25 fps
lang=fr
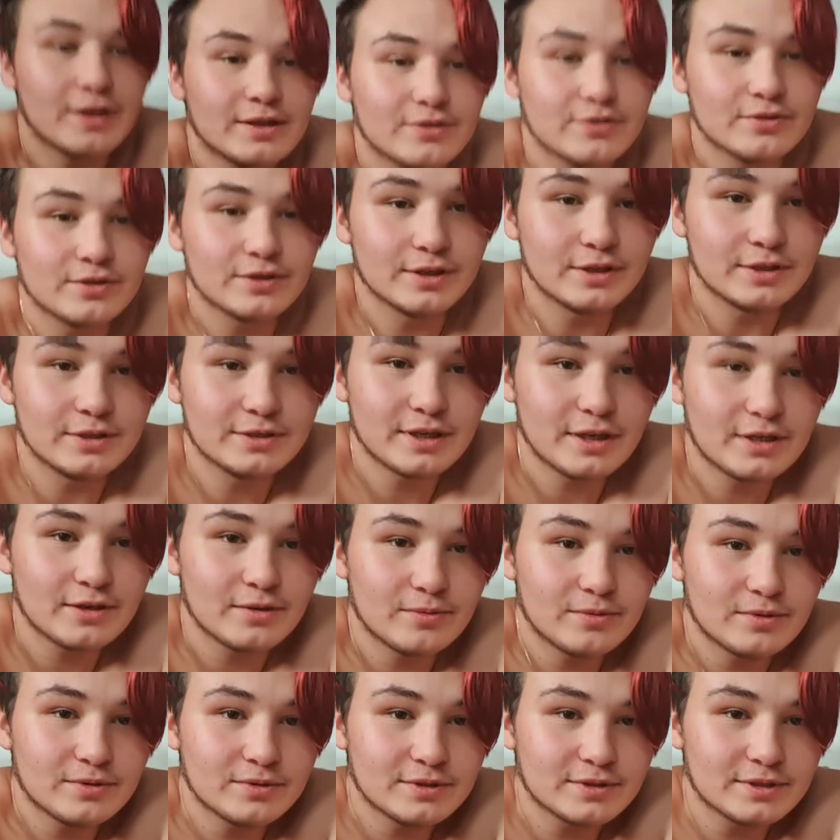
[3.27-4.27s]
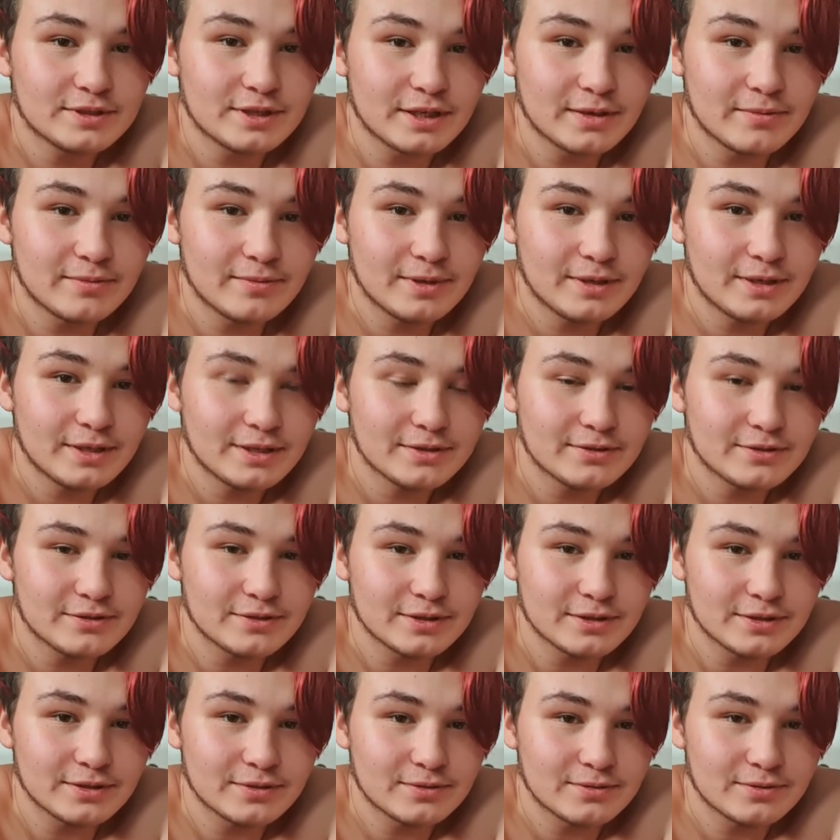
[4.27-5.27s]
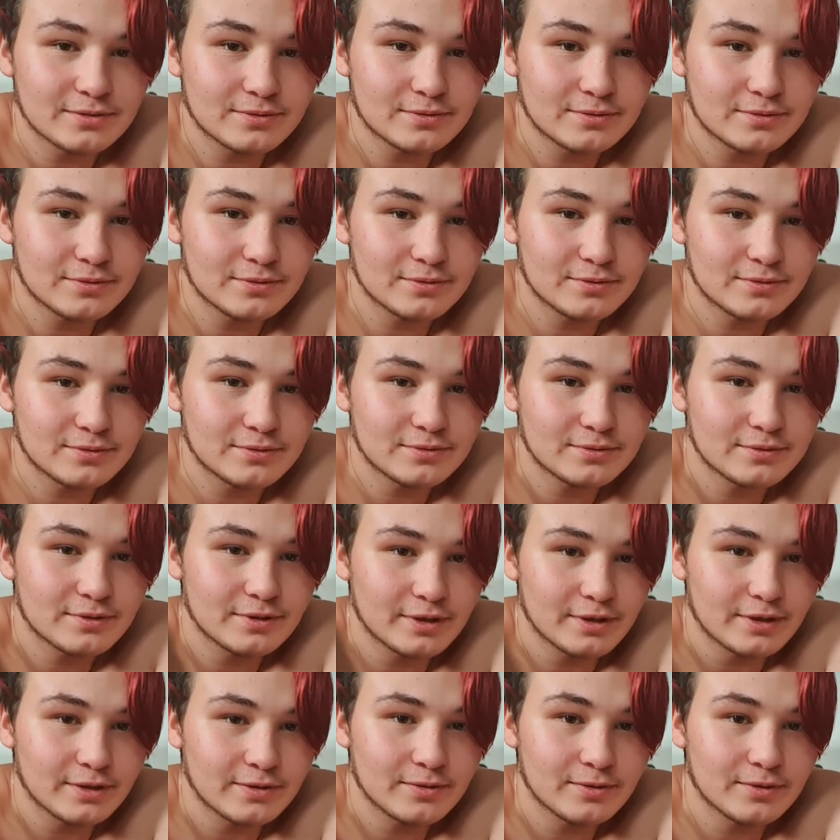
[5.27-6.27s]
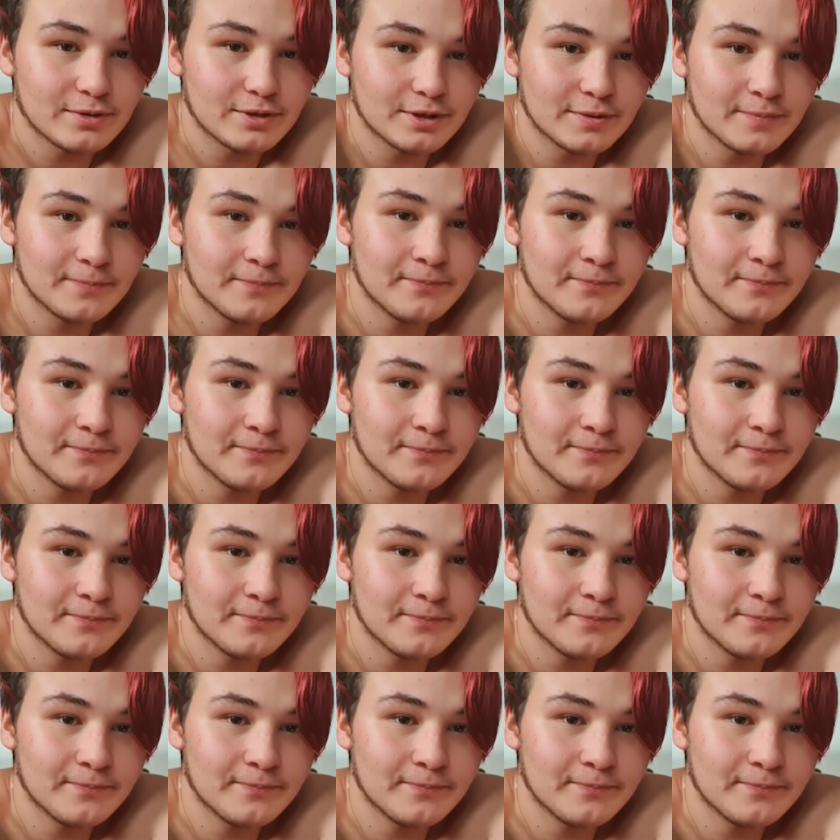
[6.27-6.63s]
Attendez, ça commence très mal, attendez. On... Ok.